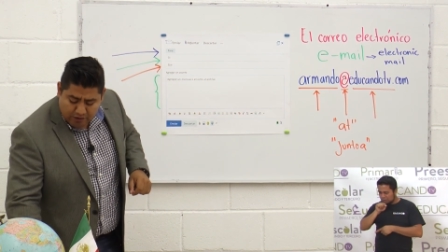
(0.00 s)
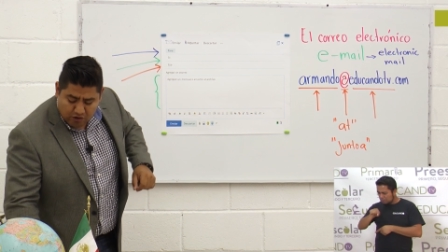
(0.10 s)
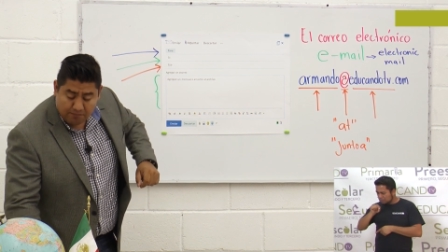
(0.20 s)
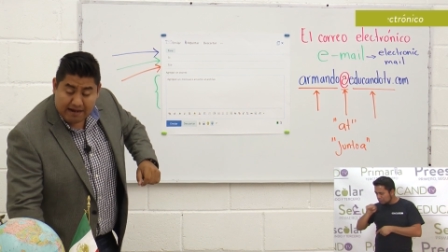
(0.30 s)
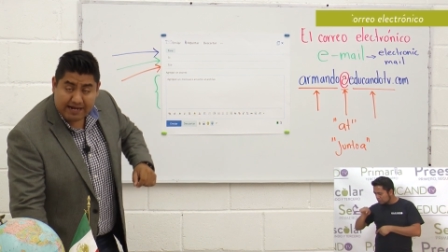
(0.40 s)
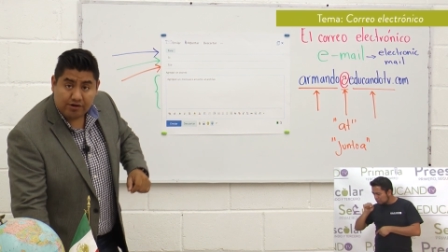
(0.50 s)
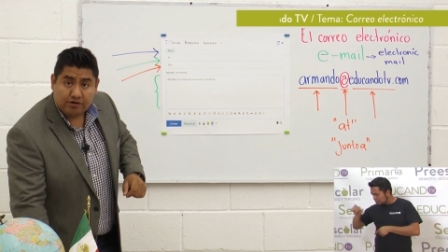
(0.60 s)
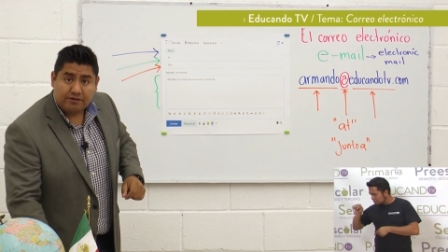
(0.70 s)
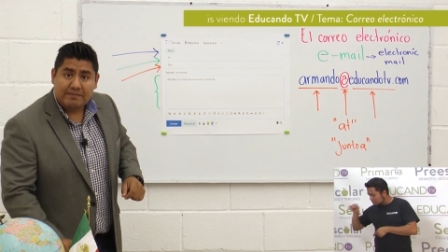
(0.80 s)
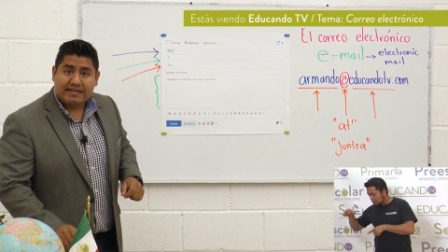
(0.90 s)

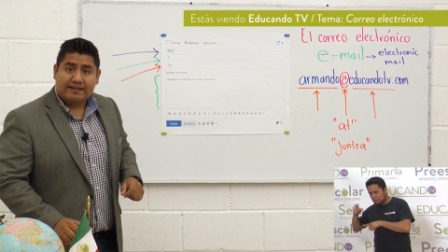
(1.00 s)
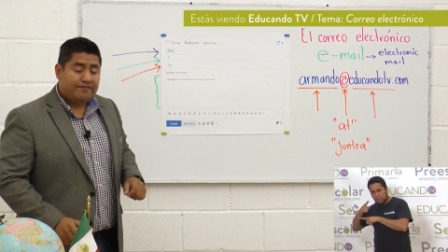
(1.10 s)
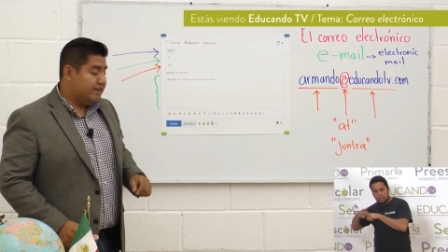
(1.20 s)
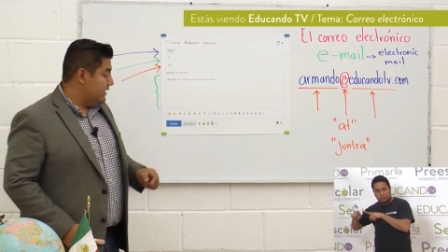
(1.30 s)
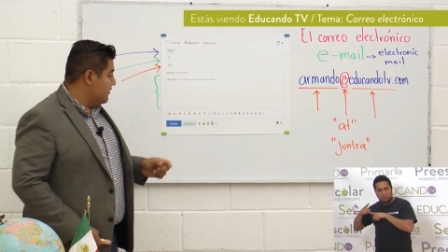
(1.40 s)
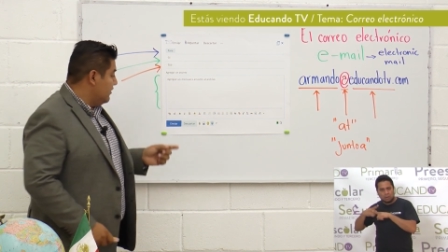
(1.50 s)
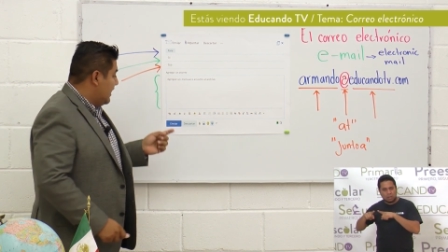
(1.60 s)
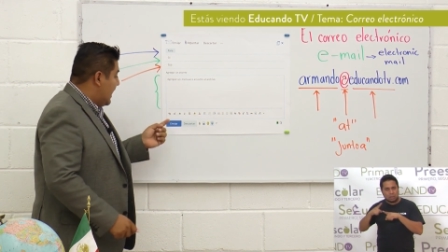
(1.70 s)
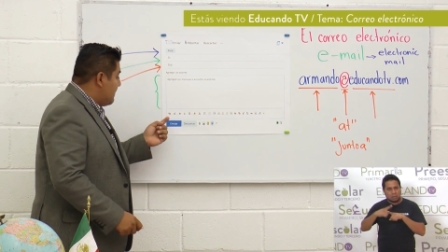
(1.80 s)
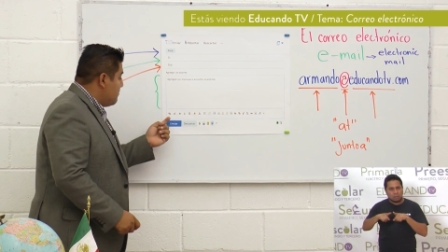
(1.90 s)
comandos me refiero
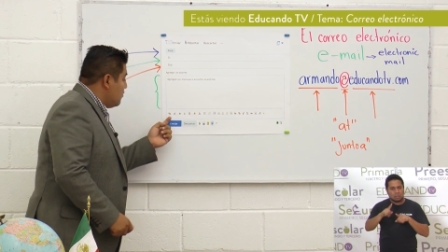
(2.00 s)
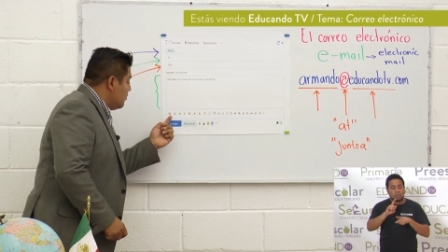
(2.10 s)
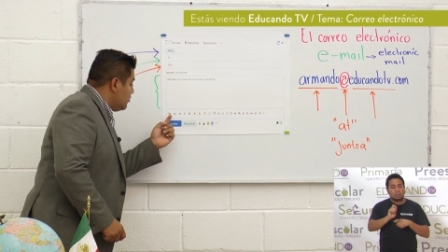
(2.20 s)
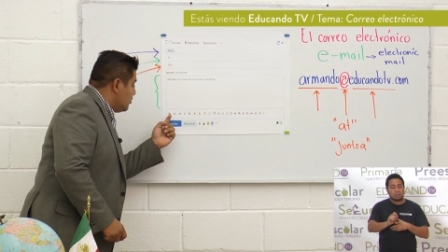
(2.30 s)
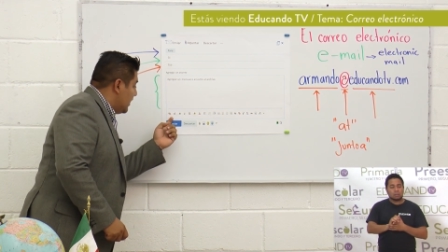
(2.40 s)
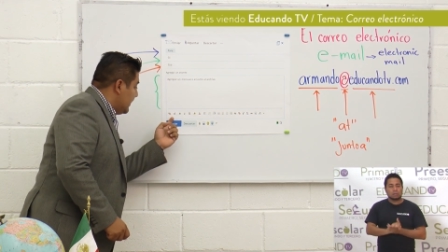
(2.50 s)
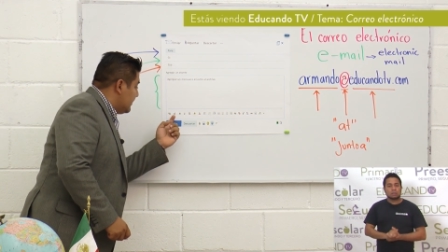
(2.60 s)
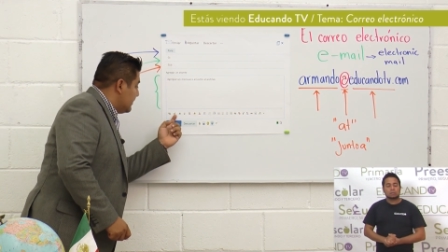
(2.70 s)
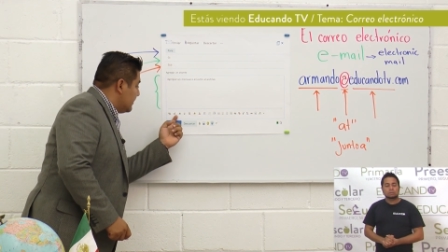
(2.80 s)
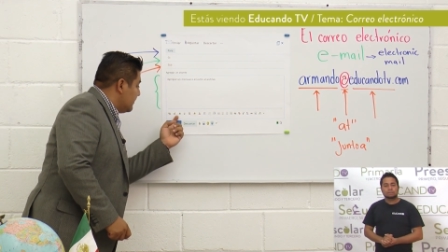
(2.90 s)
a muchas,
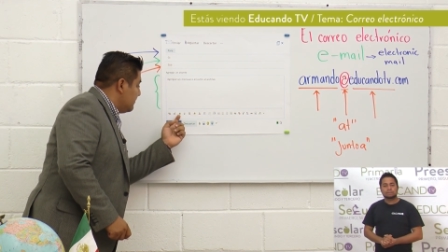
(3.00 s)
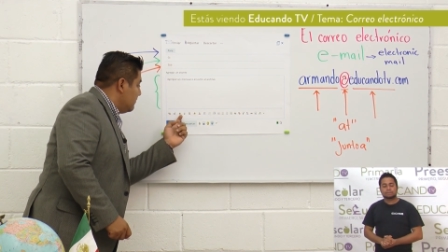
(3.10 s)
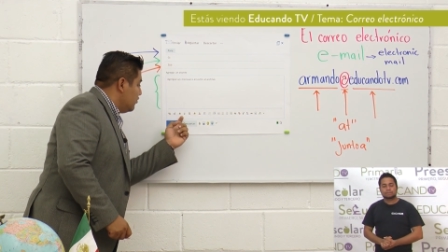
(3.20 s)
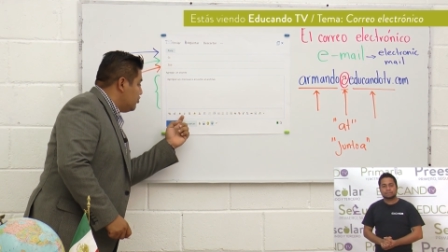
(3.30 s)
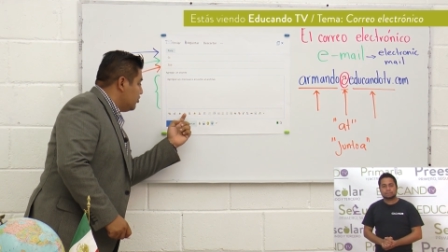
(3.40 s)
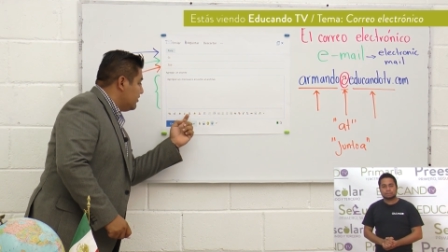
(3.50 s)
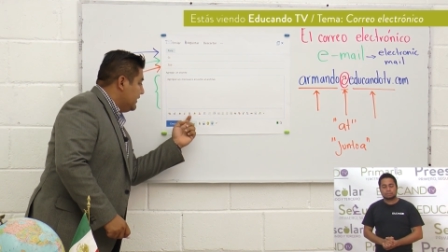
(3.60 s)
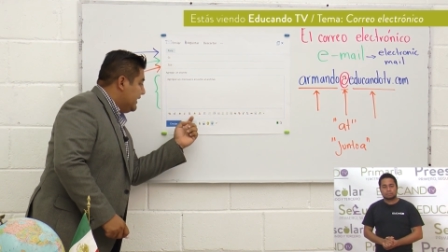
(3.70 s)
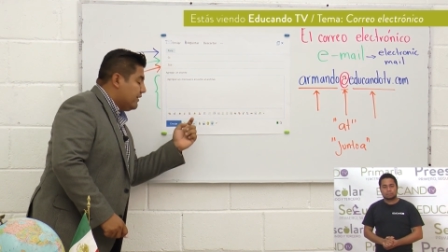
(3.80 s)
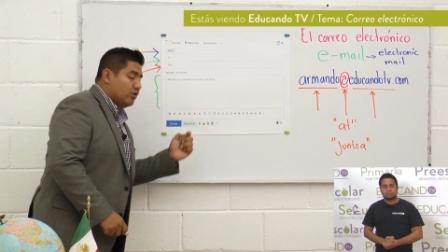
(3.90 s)
muchos
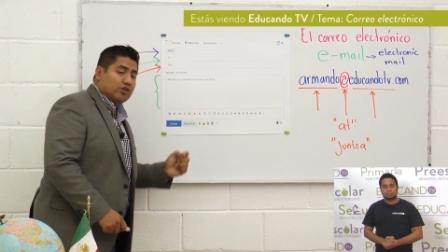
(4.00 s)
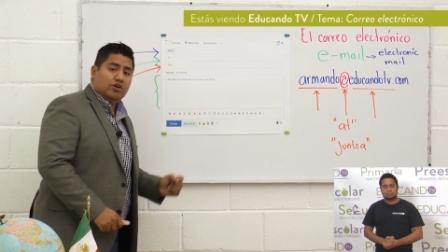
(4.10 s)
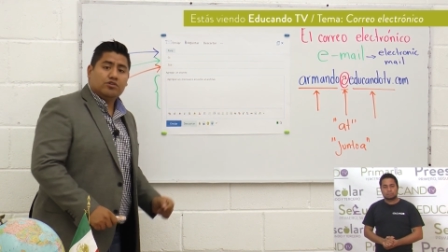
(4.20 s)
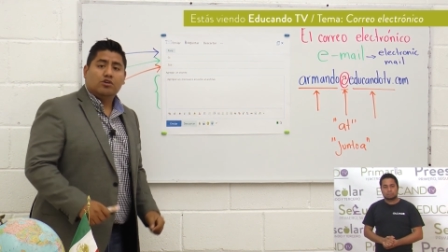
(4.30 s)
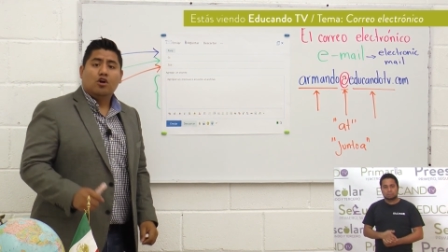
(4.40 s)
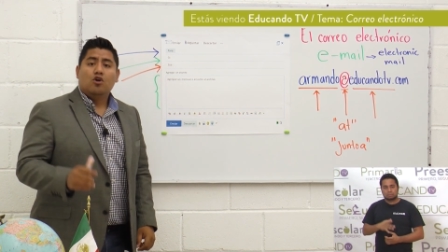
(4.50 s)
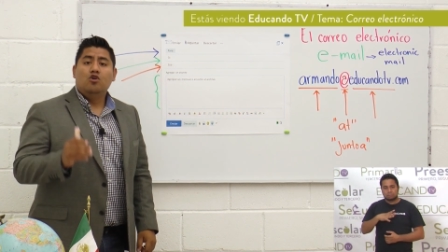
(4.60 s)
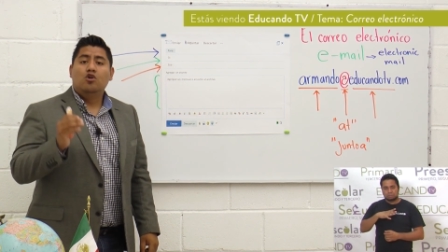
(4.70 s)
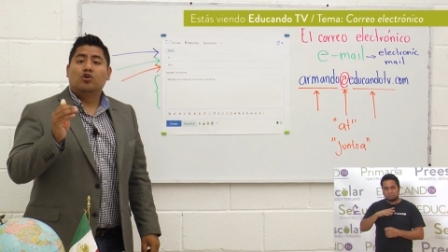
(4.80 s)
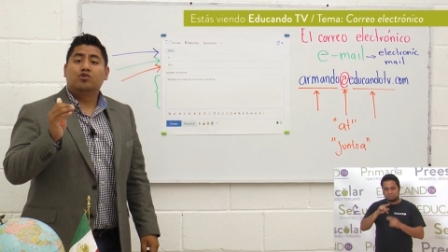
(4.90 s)
iconos
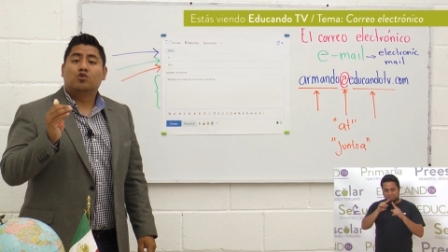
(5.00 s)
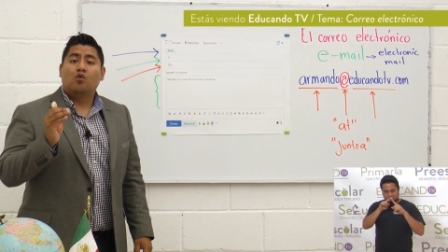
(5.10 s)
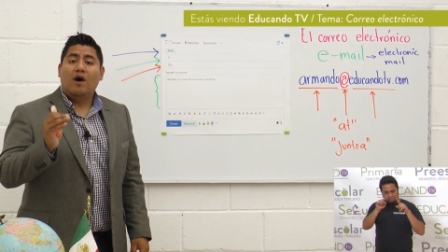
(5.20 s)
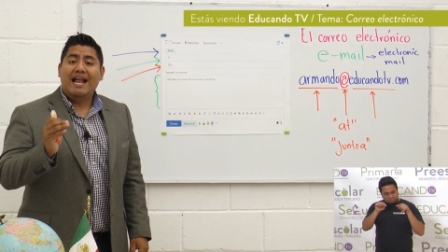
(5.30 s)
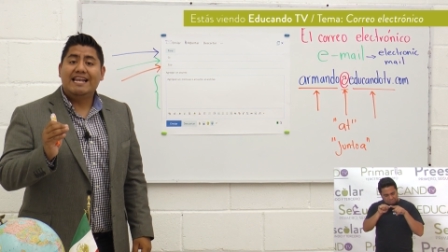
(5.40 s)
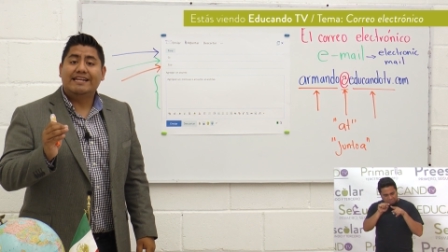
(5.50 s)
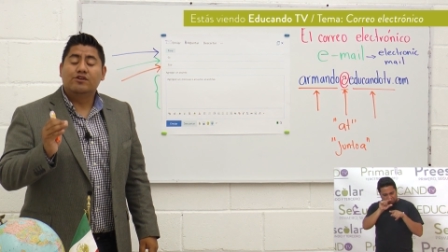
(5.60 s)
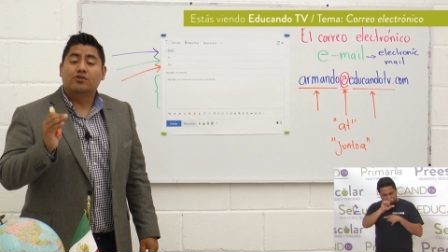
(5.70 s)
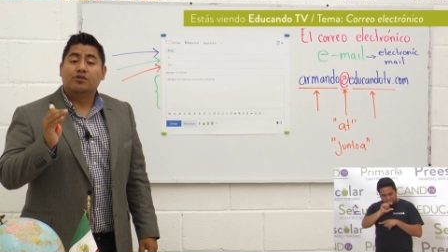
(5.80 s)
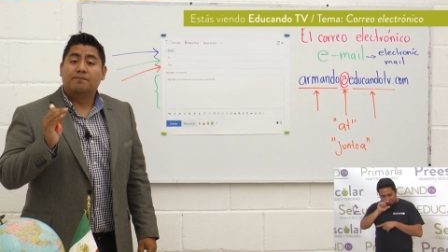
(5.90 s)
los cuales
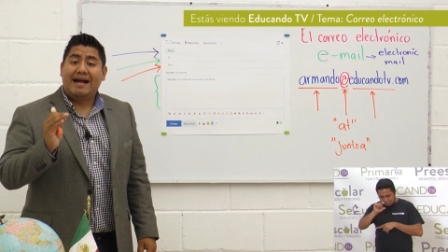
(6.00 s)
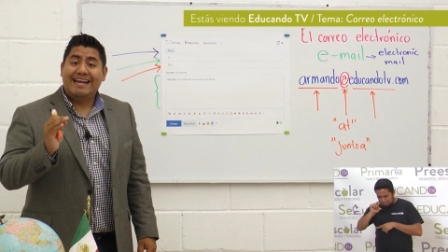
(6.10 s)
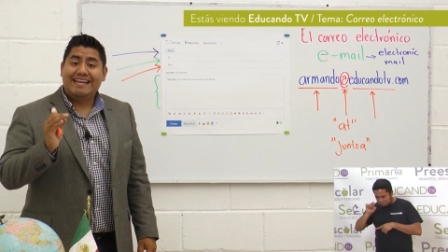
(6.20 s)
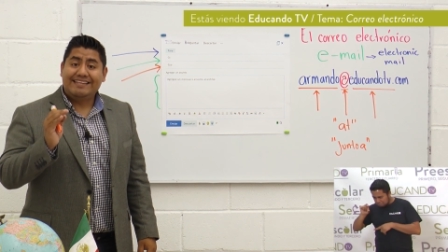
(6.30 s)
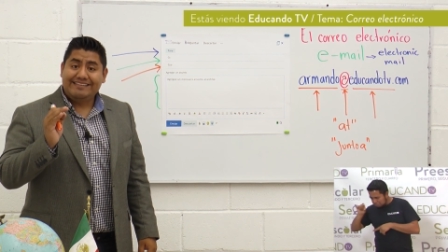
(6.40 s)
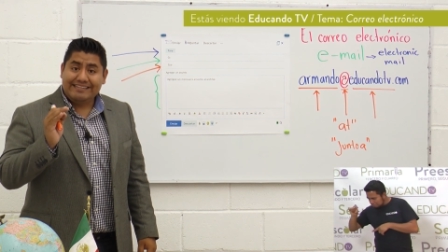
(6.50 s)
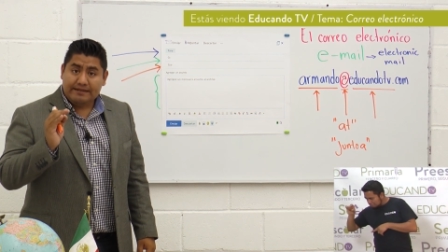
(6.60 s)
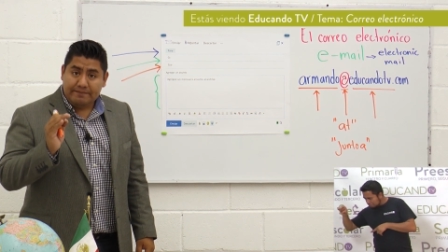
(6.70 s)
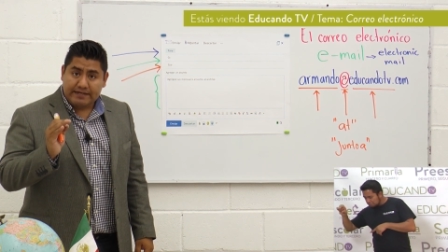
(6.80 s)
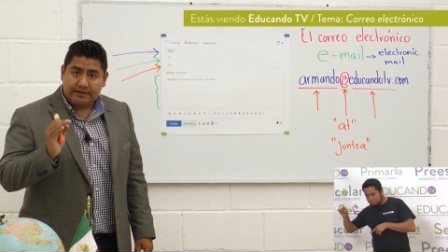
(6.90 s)
nos van a
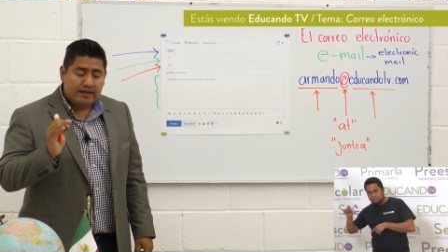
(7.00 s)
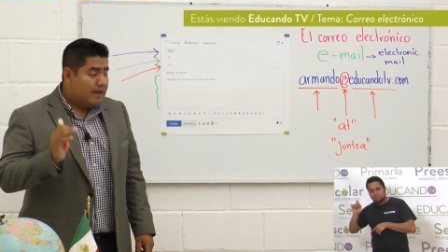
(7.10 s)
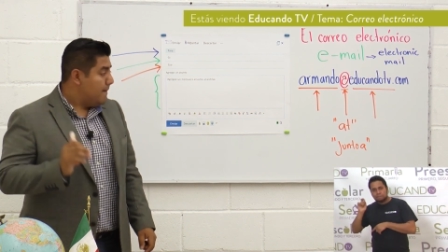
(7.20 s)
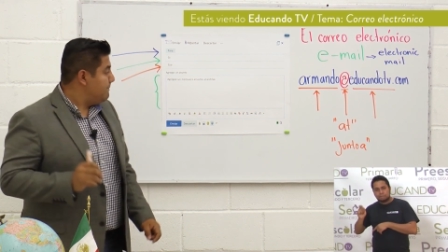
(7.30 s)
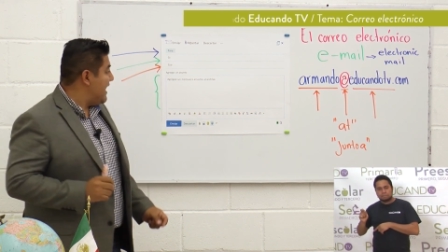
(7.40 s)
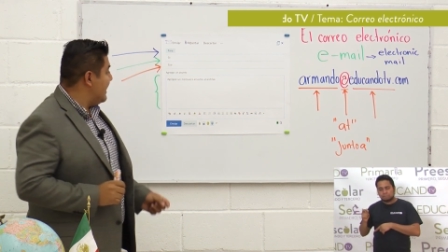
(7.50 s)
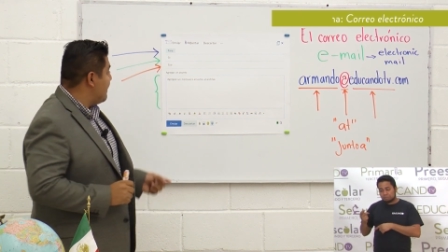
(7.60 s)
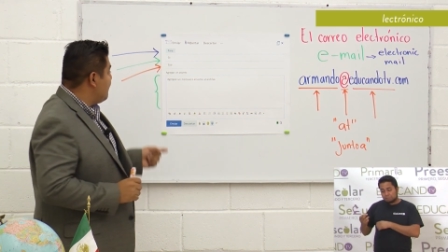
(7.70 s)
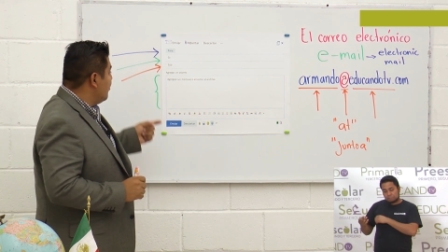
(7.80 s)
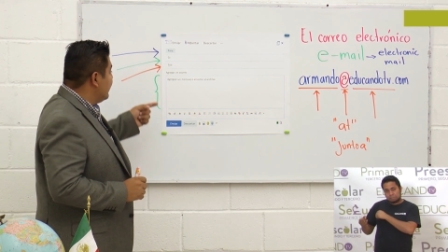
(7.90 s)
servir
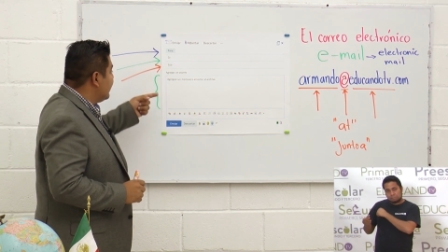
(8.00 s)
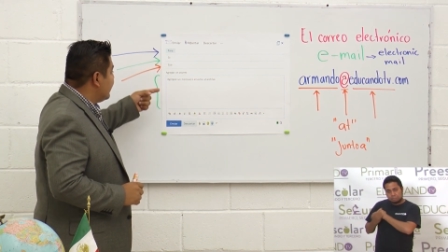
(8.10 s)
para poder